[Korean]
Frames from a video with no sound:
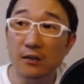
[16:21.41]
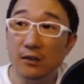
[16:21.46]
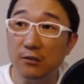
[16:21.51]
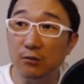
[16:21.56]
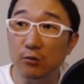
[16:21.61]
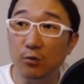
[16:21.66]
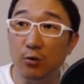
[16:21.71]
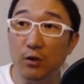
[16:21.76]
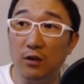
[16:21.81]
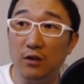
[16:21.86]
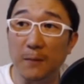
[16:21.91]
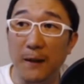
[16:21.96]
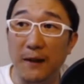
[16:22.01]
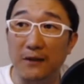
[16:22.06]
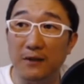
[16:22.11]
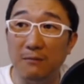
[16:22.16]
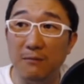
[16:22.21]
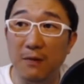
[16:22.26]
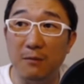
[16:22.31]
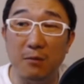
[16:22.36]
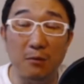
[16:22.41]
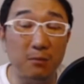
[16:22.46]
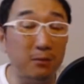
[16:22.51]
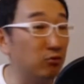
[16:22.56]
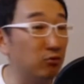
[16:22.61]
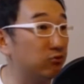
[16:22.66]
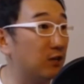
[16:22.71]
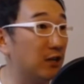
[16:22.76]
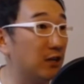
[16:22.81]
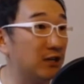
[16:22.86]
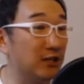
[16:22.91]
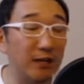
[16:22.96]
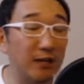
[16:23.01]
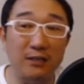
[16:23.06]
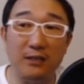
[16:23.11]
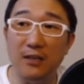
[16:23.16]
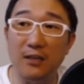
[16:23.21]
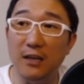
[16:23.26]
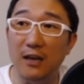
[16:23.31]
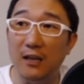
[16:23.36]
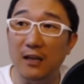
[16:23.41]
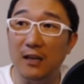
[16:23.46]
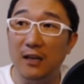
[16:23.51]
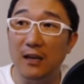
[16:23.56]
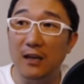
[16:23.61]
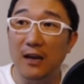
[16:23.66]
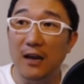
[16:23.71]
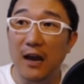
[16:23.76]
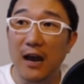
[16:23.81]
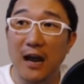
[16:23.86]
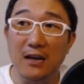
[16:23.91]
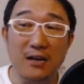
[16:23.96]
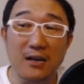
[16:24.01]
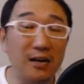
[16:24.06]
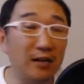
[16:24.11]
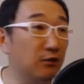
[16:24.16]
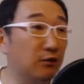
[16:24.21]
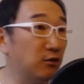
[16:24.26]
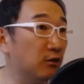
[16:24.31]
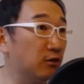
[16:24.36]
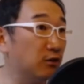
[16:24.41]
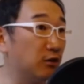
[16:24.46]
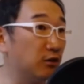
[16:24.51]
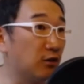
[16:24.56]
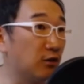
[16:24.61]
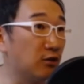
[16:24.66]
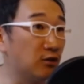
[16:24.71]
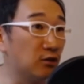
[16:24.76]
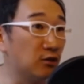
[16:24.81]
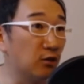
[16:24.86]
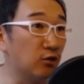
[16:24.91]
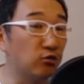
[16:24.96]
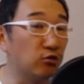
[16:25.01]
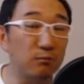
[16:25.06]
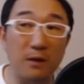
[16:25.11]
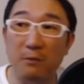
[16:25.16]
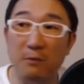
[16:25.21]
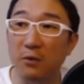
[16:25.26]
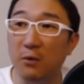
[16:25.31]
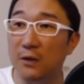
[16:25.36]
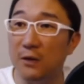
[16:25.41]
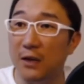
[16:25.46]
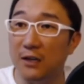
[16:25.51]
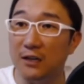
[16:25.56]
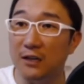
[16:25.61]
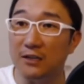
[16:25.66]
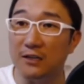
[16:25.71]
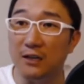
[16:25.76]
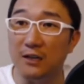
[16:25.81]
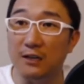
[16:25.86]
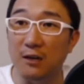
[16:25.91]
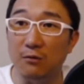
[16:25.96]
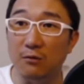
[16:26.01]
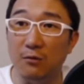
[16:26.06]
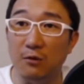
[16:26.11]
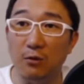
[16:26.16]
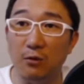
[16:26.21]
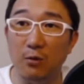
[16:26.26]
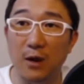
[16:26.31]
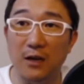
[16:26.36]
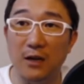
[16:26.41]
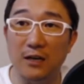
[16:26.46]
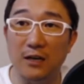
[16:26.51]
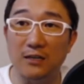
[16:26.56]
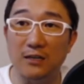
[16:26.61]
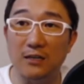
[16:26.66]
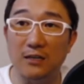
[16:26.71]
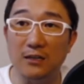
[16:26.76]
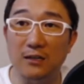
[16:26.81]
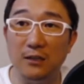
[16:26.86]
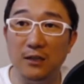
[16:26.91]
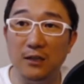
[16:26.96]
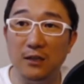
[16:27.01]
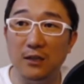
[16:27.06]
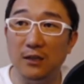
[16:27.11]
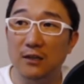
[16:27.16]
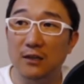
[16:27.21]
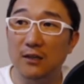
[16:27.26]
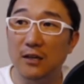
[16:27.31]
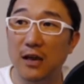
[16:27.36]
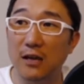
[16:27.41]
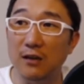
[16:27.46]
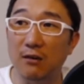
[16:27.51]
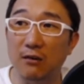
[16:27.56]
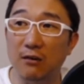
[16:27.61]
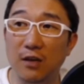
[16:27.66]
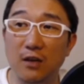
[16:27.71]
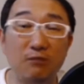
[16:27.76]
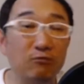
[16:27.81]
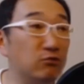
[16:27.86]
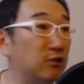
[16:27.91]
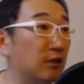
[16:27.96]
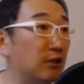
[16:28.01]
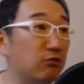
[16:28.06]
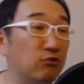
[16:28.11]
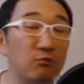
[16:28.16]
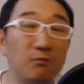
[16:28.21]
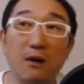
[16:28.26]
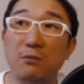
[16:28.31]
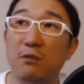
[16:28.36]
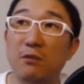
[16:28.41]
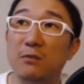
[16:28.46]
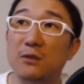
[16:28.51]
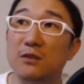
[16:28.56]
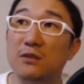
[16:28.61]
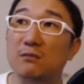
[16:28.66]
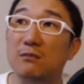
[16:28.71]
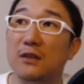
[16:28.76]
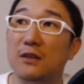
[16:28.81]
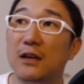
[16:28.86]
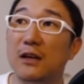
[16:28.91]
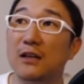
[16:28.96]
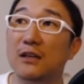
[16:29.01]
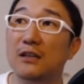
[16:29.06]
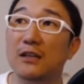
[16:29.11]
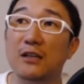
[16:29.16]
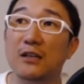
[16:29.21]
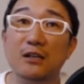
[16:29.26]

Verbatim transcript: 흙도 여기서 받는 방법이 두 가지가 있는데 한 칸을 띄워서 적극적으로 두는 방법이 한 가지가 있겠고 또 한 가지는 그냥 이렇게 입구자 두는 방법이 있습니다.